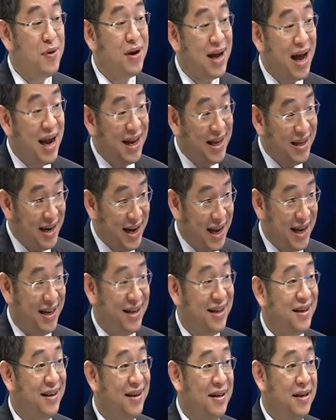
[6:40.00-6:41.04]
ให้บริการอินเทอร์เน็
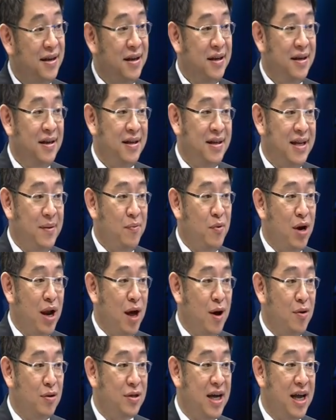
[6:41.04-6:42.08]
ตที่พว
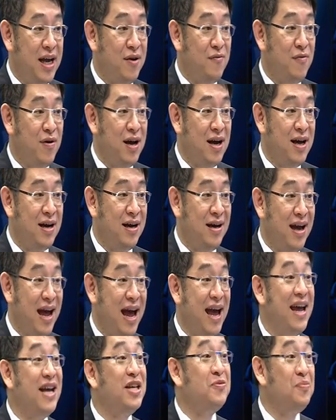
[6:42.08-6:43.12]
กเราใช้คำว่า
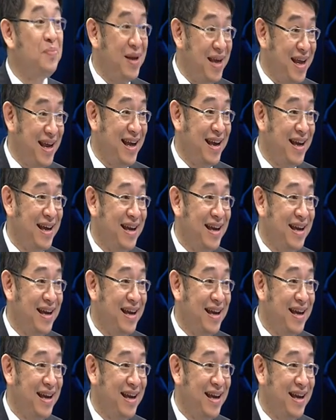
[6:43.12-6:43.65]
ไอ เอส พี